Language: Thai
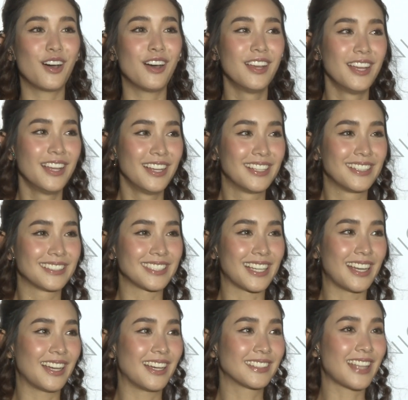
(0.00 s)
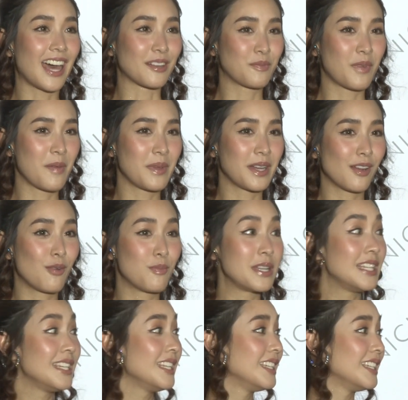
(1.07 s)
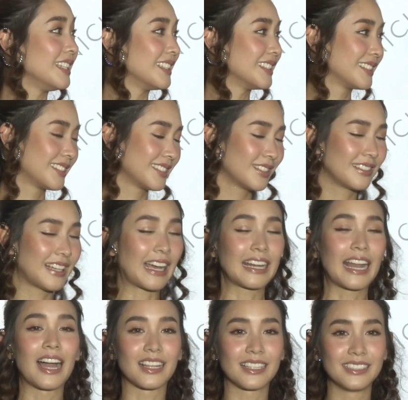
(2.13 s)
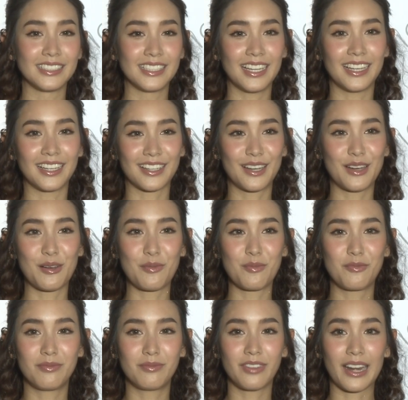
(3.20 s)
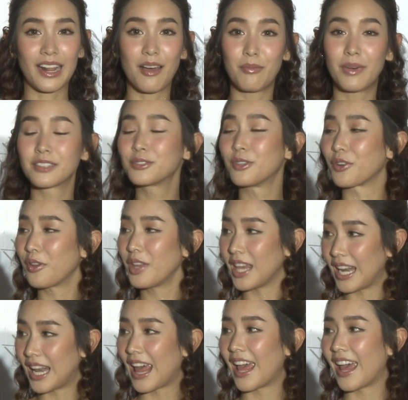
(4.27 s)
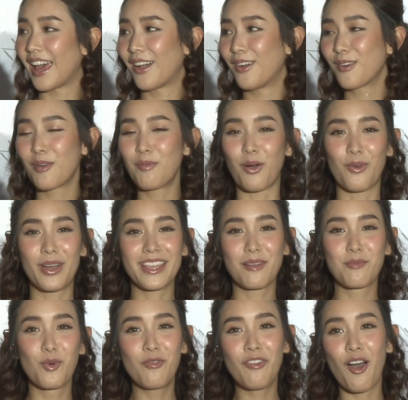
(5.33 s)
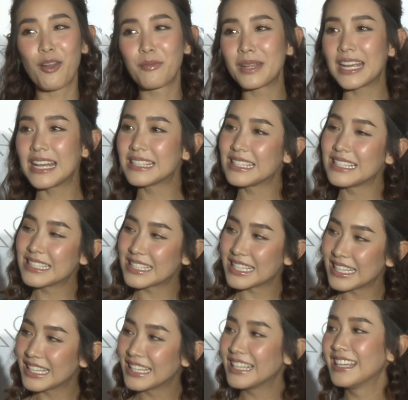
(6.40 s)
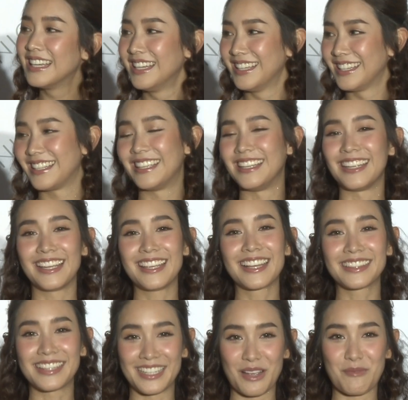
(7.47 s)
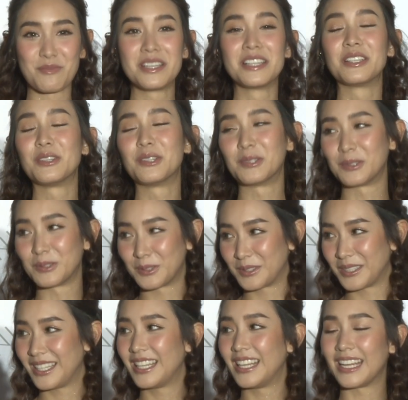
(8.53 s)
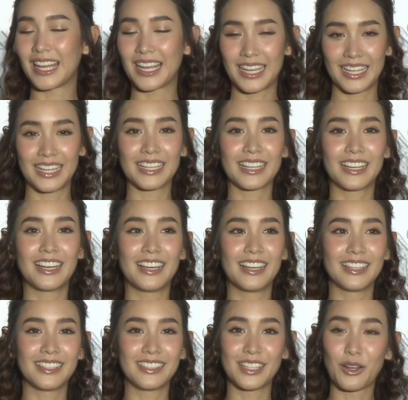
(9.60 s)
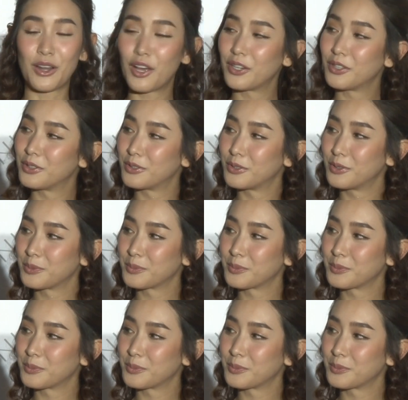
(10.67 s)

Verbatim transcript: ก็จะตัดมาเป็นคอมเมดี้หนักๆเลยค่ะก็แฟนคลับบางส่วนก็เห็นแล้วก็บอกว่ายังมูฟออนไม่ได้จริงๆอะไรอย่างเงี้ยยังติดกับหนึ่งอยู่อะไรอย่างเงี้ยค่ะก็เดี๋ยวรอดู